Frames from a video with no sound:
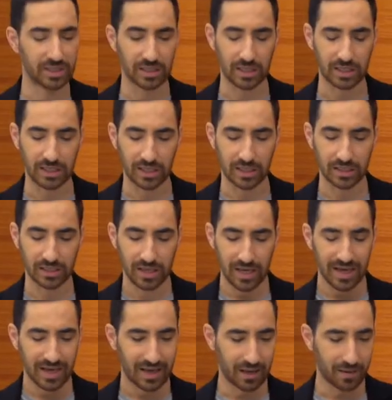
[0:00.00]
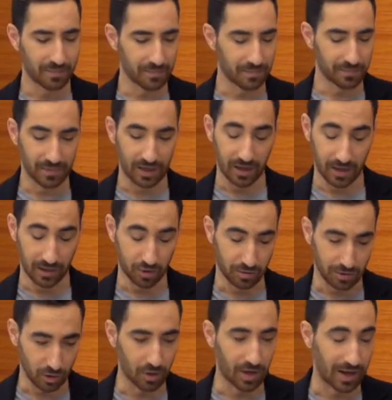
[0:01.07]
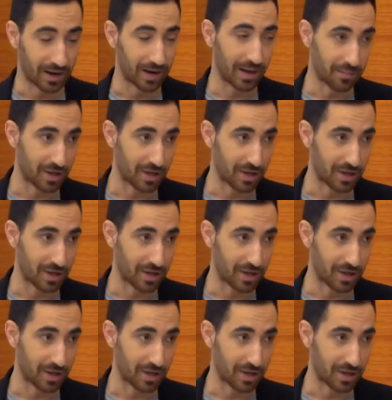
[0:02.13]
interesantes, eh, mm, eh, sobre todo la,